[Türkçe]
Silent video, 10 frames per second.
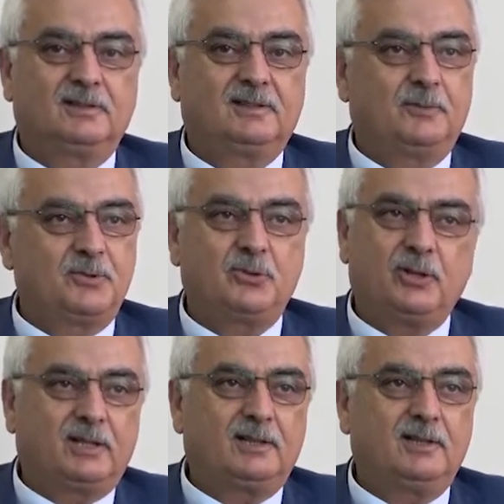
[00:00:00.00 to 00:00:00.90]
tabi
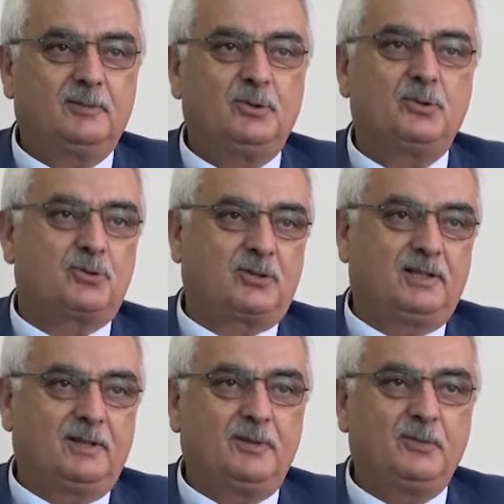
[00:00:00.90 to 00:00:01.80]
sürekli bir üst
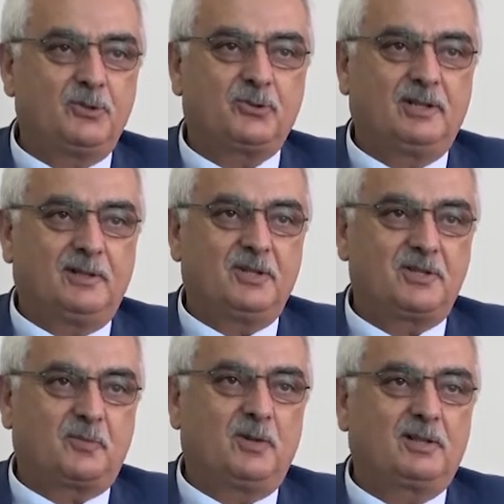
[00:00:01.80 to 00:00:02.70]
kademe, bir üst kademeye
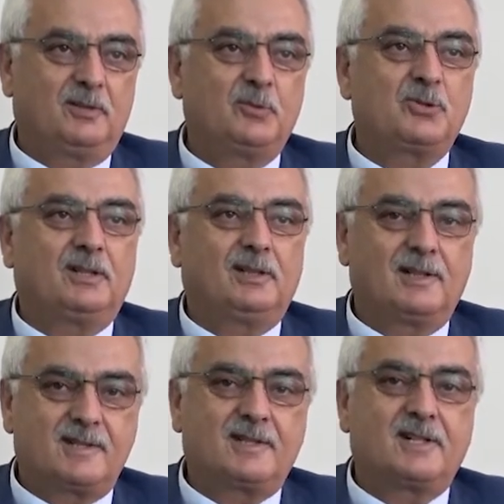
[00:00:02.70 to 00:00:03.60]
çıkmak
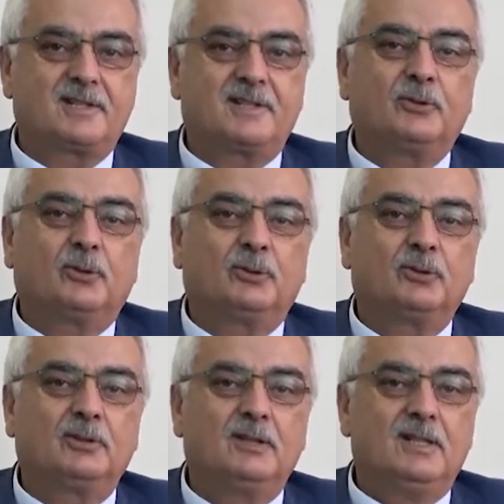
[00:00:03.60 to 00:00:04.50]
mücadelesi içerisinde
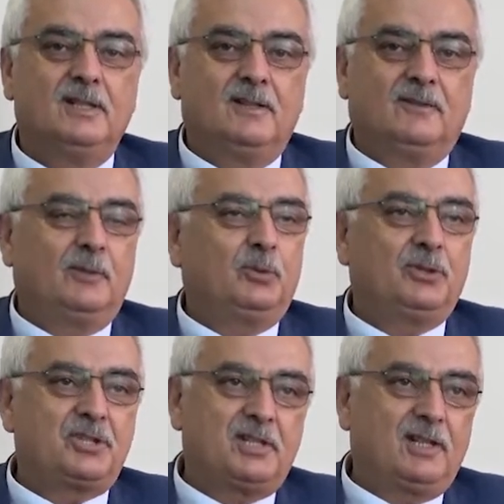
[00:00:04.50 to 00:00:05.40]
olduk. Ve bunun
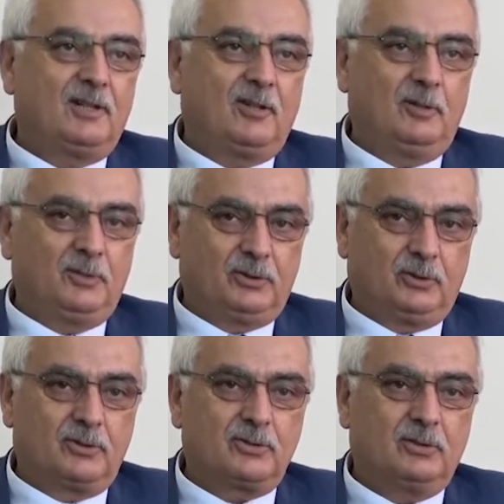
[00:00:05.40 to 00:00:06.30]
içinde devam
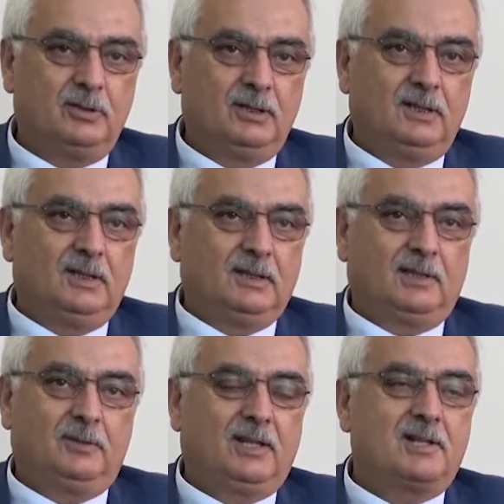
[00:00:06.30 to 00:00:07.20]
ediyoruz.
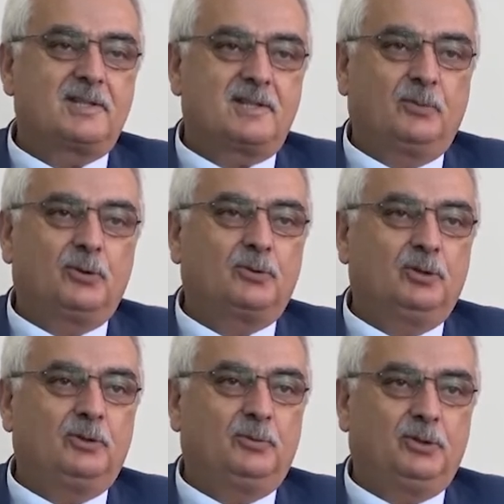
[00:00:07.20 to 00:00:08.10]
Tabi Genç Spor
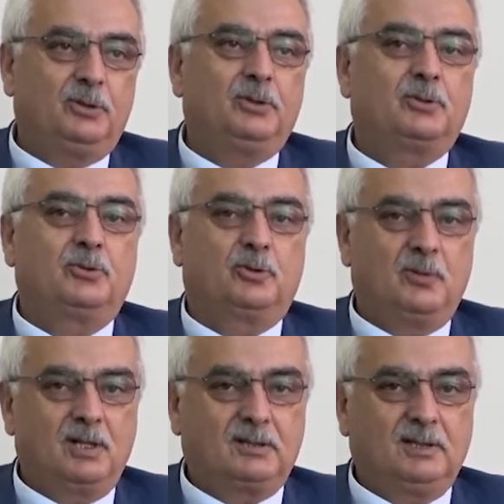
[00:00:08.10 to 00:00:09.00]
Kulübü'nü
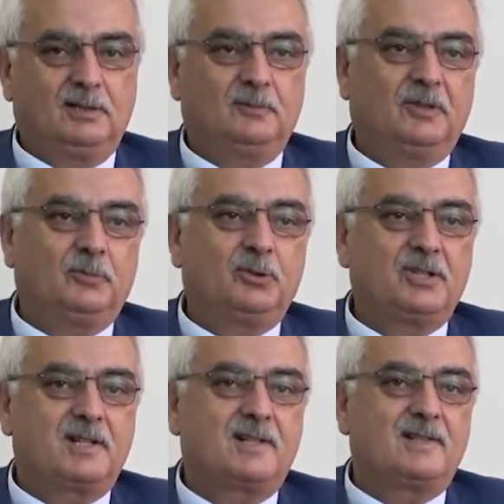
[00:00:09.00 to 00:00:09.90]
kurmakla ve bunun
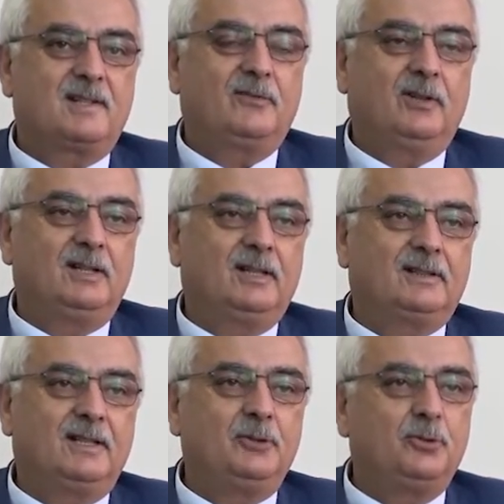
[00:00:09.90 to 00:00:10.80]
içerisindeki
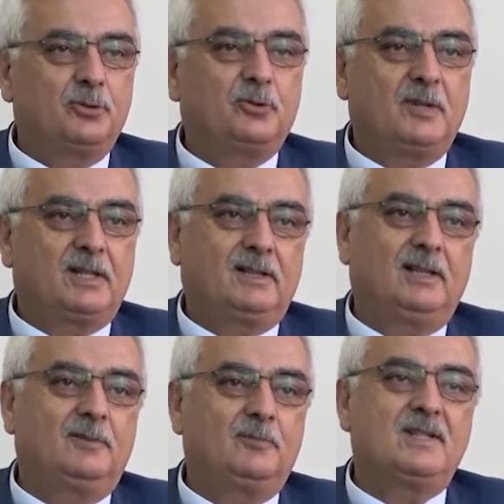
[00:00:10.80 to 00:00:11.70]
faaliyetleri
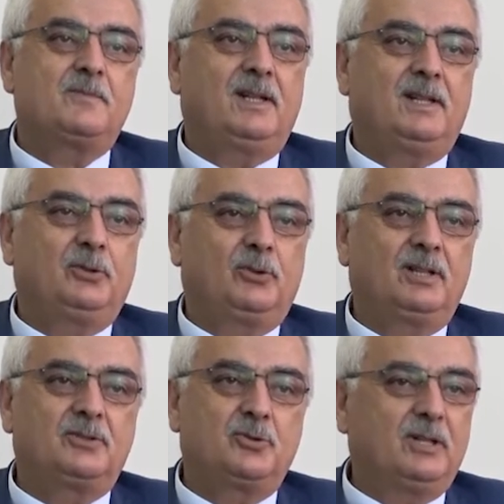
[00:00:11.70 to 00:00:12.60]
yürütmekte biz belediye
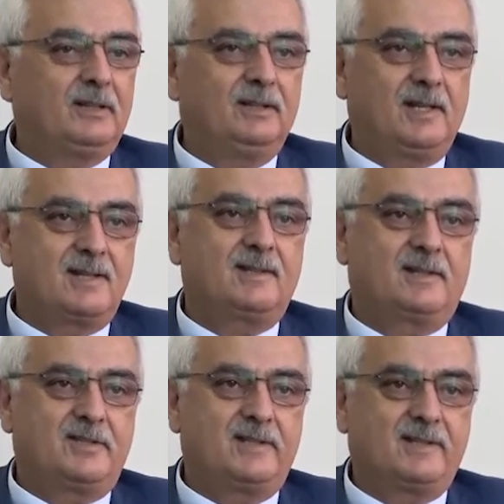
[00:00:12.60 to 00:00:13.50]
olarak sürekli
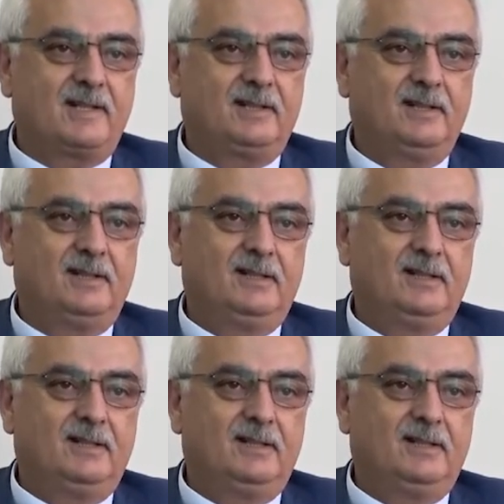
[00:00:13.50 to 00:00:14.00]
destekçiyiz yani.